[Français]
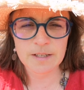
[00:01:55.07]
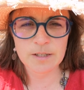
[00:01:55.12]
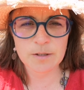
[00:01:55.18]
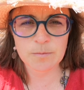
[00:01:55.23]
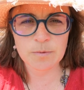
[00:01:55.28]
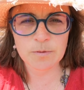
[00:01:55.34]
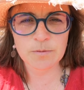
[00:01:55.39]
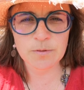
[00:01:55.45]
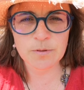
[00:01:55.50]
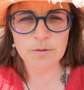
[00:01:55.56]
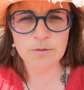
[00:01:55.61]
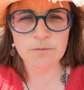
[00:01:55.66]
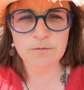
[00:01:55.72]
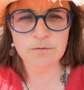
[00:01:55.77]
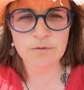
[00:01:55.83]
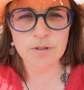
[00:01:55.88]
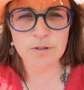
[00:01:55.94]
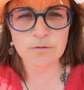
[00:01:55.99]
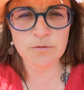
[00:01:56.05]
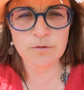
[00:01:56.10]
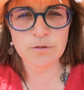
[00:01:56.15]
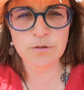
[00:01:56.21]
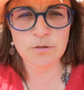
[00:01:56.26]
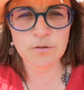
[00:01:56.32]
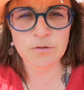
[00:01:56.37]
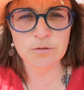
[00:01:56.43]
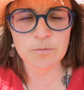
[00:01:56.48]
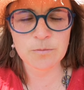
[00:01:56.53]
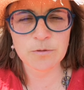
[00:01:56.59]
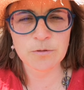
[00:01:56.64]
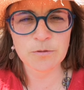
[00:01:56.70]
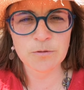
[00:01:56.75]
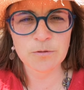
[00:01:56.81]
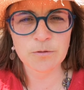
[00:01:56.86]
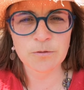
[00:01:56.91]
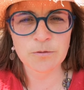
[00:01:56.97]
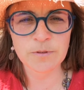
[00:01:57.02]
je pense qu'on fait tous de notre
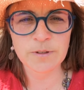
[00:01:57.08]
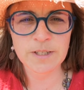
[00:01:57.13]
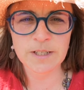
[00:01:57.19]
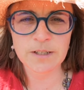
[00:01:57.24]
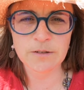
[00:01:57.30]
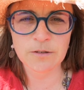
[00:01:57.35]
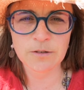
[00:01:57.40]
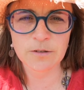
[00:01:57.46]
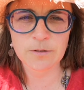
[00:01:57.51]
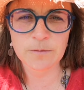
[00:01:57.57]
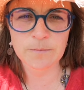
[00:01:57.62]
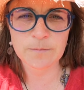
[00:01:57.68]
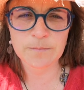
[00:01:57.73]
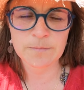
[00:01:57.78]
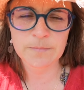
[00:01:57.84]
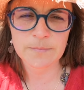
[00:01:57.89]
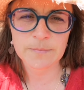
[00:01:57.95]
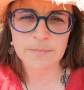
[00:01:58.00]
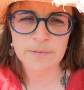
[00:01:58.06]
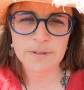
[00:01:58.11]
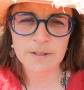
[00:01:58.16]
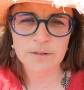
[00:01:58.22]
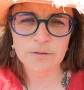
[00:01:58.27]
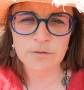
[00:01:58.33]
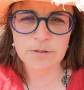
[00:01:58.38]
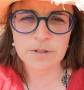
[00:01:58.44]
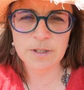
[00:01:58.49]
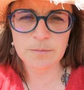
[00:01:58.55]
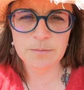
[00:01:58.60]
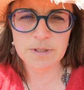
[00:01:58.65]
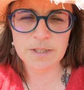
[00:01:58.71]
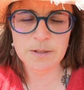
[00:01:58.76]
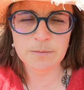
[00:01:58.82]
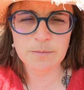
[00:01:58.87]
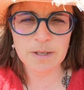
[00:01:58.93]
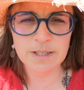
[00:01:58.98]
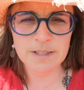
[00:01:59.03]
mieux, on est euh, toutes des
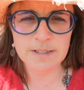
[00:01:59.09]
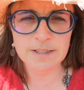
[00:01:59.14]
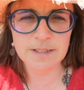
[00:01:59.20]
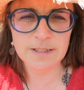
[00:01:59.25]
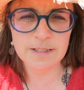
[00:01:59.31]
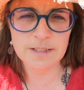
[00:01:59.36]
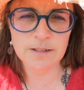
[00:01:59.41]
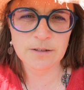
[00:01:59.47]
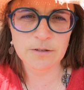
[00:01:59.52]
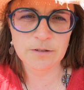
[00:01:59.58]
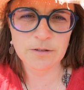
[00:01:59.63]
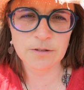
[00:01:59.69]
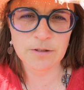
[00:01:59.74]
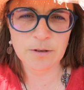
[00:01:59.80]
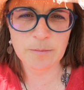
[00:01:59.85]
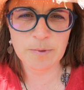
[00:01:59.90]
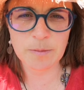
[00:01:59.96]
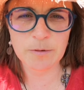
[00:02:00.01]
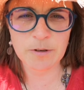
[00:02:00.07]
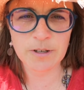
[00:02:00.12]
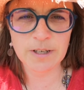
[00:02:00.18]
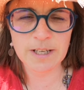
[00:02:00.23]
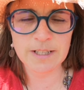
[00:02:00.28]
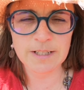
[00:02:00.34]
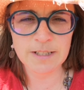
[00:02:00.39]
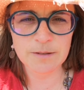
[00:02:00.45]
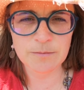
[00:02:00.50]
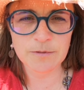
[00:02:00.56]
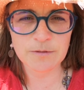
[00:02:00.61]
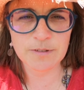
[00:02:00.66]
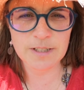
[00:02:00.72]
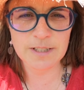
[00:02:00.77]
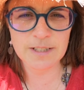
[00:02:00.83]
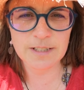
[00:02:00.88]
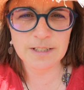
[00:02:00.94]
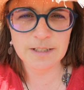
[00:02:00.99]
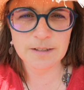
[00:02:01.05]
petites parties euh, d'un même organisme,
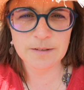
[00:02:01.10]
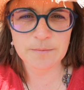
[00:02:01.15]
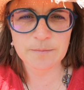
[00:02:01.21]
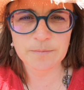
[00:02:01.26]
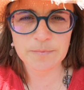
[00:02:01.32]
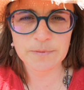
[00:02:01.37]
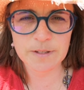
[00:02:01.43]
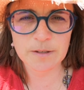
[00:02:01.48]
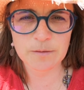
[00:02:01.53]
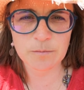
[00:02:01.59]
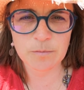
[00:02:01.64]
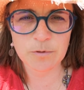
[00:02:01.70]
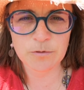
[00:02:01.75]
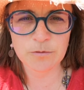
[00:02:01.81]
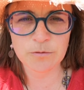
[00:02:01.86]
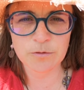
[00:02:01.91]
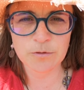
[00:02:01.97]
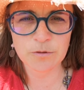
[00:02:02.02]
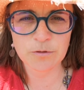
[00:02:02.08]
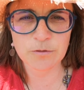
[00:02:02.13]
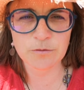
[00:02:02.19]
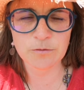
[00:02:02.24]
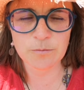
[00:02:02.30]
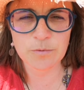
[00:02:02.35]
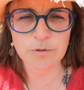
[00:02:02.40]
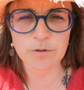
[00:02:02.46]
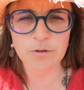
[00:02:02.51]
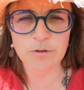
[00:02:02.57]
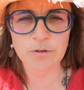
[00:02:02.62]
on va dire, plus haut que nous, plus